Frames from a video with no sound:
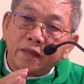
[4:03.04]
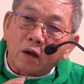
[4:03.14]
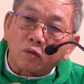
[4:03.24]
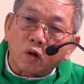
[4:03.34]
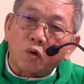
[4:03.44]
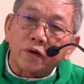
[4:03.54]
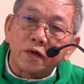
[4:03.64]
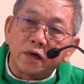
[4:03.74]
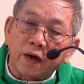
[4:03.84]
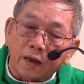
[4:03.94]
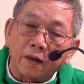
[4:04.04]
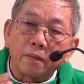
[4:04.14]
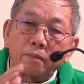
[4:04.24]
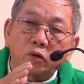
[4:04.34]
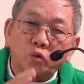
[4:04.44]
theo cái con đường này,
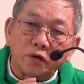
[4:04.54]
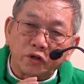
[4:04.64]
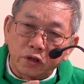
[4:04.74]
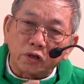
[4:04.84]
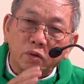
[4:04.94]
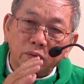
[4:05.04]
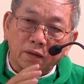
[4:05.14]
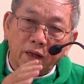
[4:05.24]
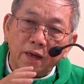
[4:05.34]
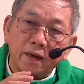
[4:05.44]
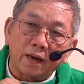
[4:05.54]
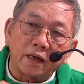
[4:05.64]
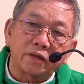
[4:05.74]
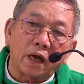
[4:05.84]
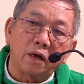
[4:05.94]
mà tuần trước chúng ta thấy Ngài đã
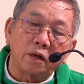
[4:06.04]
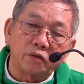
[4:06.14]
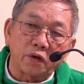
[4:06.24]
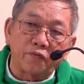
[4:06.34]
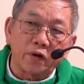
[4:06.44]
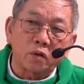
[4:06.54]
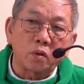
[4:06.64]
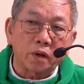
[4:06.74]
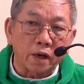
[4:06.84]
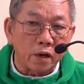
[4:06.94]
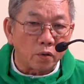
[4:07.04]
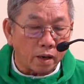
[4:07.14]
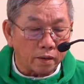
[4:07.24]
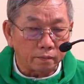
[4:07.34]
trả lời cho Phêrô cái điều này.